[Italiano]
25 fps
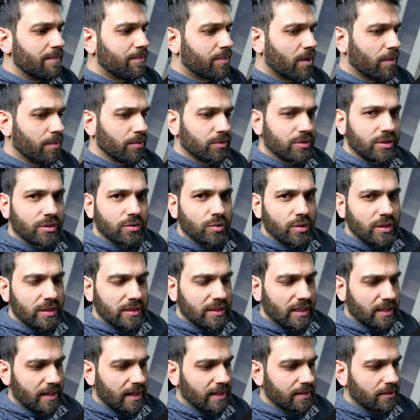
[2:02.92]
proprio sito
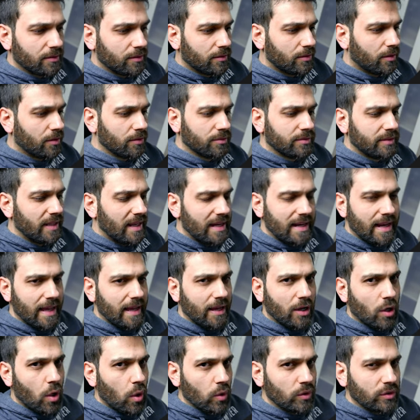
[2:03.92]
internet con
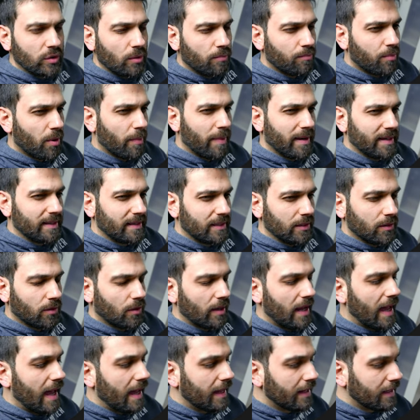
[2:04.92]
delle cose un po'
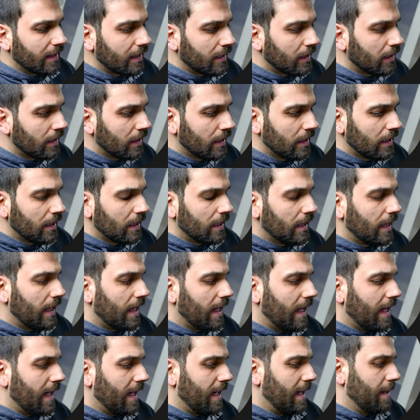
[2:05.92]
particolari
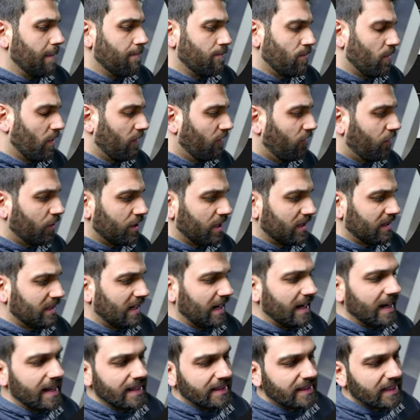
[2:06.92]
eh, non voglio
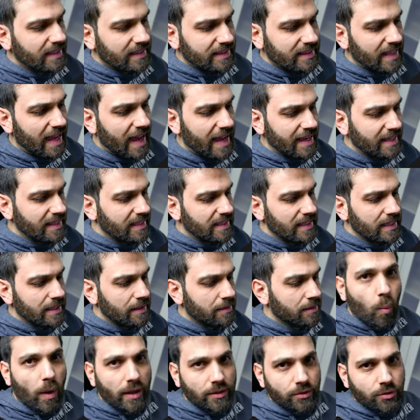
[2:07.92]
entrare nei
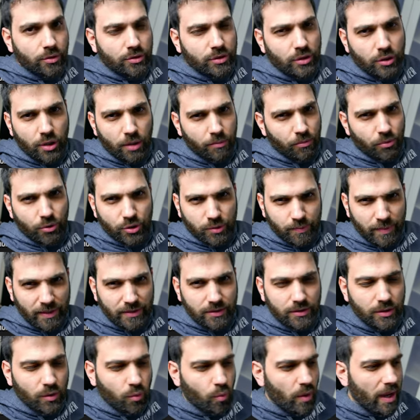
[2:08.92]
dettagli. Quando si compra uno
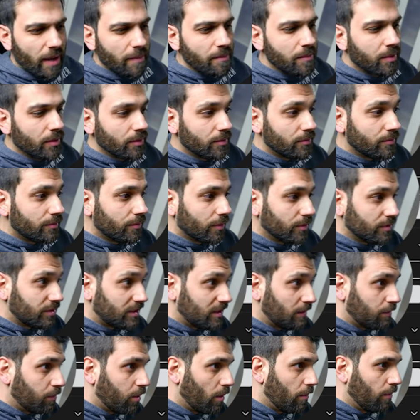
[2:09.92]
spazio web non
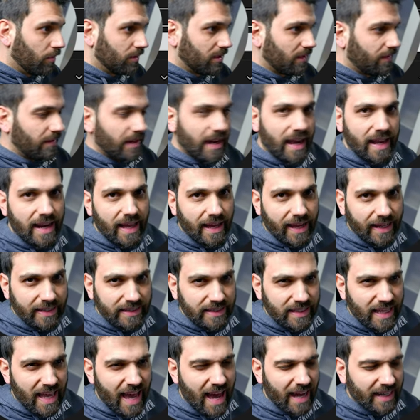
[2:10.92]
si può modificare
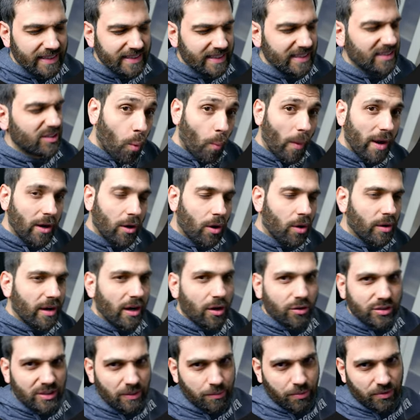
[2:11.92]
l'HT-Access, qualora
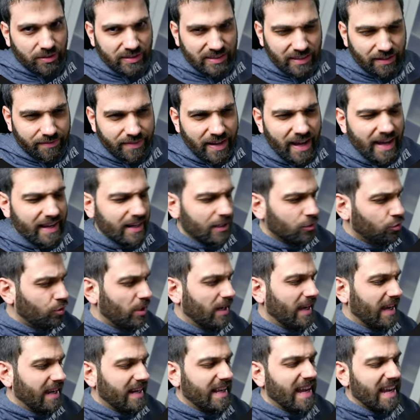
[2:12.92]
lo si possa fare,
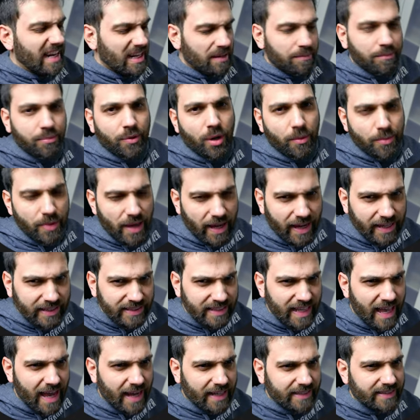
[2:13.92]
cioè caricare il proprio
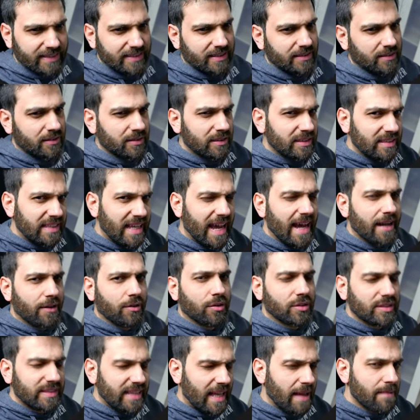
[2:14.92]
HT-Access, si
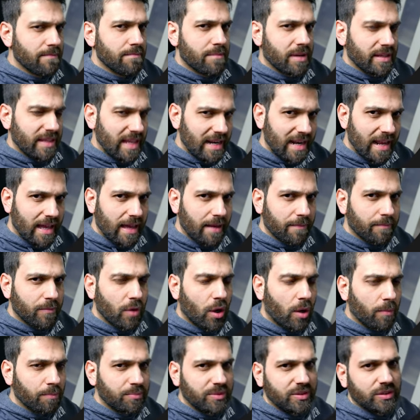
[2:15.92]
hanno sempre delle
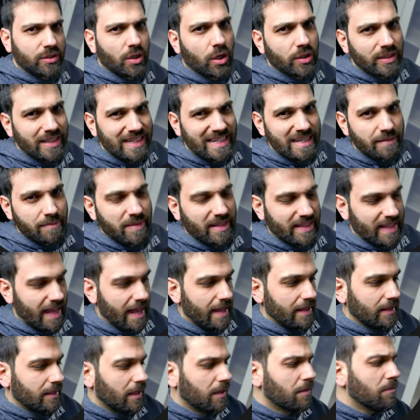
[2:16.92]
opzioni
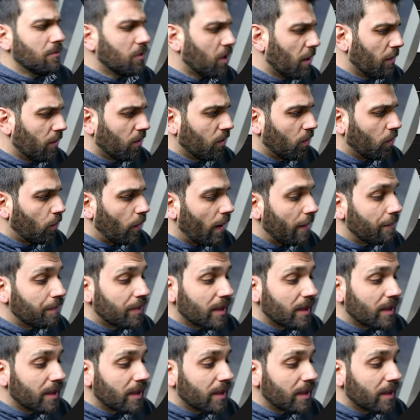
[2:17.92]
limitate. Comunque,